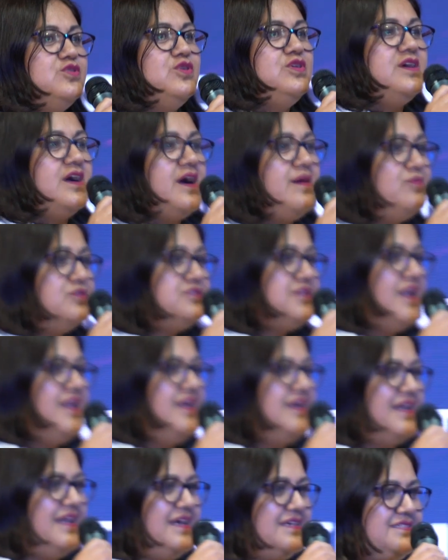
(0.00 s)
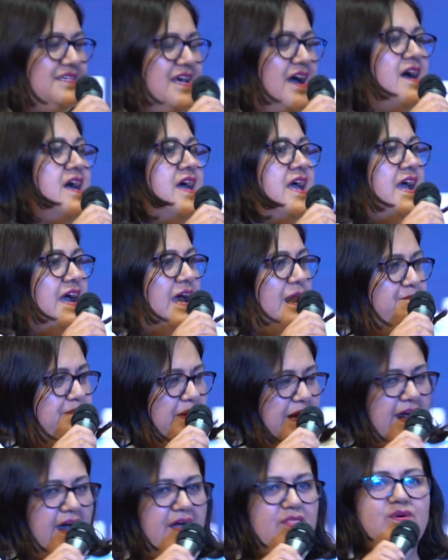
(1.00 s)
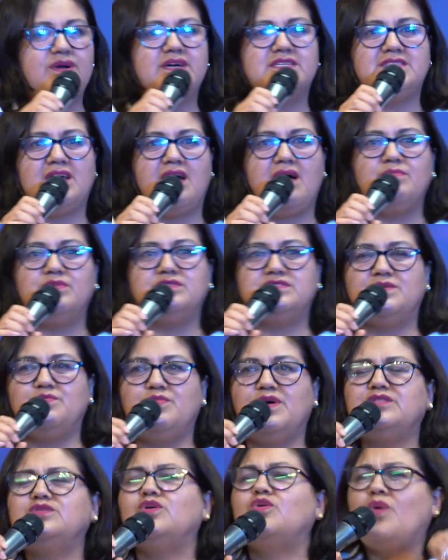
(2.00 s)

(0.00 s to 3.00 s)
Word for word: llegamos a la iglesia, en el pecado que estábamos envueltos,